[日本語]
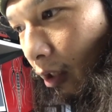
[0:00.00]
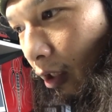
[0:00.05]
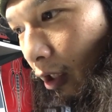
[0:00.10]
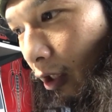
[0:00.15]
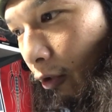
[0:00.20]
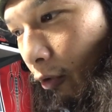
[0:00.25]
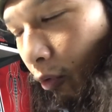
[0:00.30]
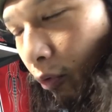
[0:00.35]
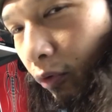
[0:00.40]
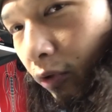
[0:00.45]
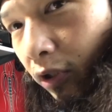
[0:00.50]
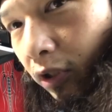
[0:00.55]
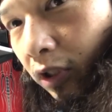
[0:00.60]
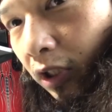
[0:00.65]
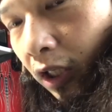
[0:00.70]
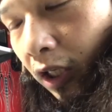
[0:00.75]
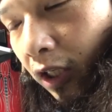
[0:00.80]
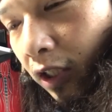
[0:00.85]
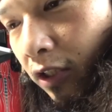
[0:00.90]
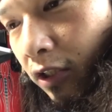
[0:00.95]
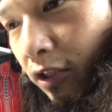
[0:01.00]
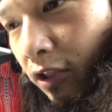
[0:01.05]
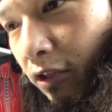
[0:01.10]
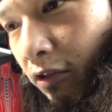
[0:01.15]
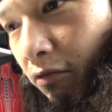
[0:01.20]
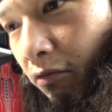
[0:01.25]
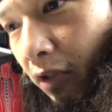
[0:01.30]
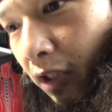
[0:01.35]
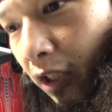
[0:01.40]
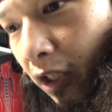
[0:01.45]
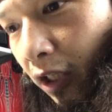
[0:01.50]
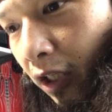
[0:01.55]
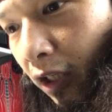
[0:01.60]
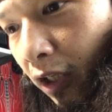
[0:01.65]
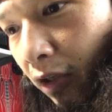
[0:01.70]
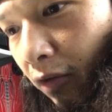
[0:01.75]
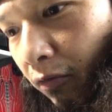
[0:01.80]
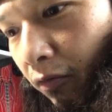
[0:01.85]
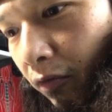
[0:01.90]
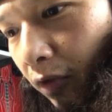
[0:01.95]
でね乗ってたエンジンはね
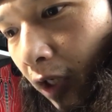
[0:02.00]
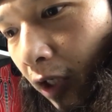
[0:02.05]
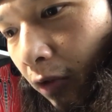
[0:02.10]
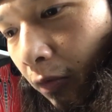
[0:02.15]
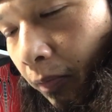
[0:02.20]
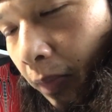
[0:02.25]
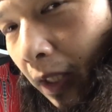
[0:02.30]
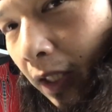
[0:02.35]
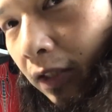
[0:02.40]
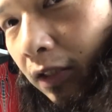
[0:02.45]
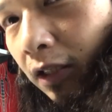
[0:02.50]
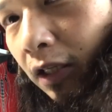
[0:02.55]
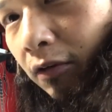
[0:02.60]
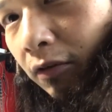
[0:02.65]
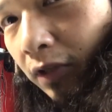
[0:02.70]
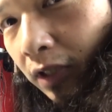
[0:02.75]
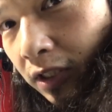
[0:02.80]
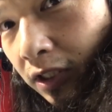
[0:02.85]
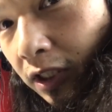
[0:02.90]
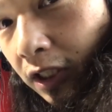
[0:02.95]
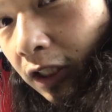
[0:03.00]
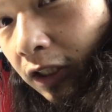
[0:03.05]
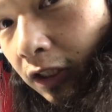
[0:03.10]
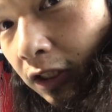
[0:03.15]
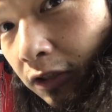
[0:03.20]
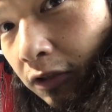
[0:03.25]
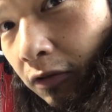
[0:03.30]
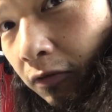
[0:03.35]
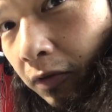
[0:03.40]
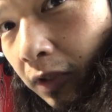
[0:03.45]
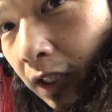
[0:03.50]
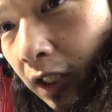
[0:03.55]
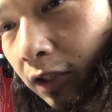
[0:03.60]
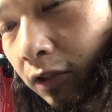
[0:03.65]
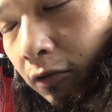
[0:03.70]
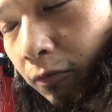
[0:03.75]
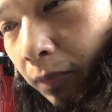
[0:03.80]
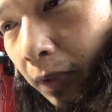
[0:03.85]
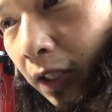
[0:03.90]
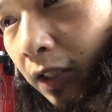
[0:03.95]
パンダのエンジンだったんですよ、
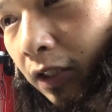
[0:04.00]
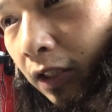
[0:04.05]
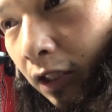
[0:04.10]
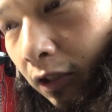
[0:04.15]
フィアットパン